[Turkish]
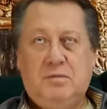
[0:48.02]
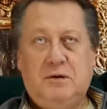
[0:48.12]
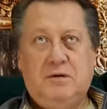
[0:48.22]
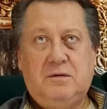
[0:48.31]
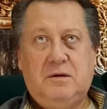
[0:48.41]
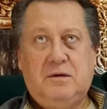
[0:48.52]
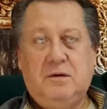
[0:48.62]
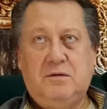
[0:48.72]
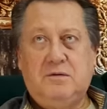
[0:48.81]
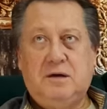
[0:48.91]
bir
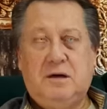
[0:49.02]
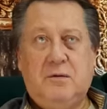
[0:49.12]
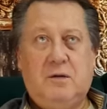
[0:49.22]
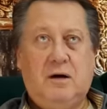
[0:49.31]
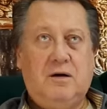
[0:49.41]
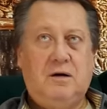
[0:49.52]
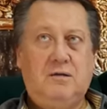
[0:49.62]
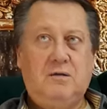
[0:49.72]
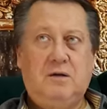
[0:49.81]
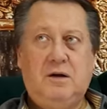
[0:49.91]
dedi Cenab-ı
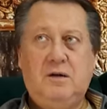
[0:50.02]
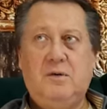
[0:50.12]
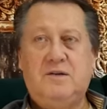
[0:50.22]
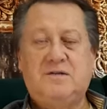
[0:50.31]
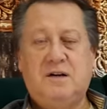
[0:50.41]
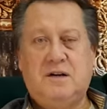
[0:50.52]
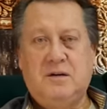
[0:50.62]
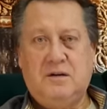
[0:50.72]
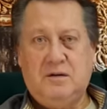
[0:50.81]
Hakk'ın hibesi.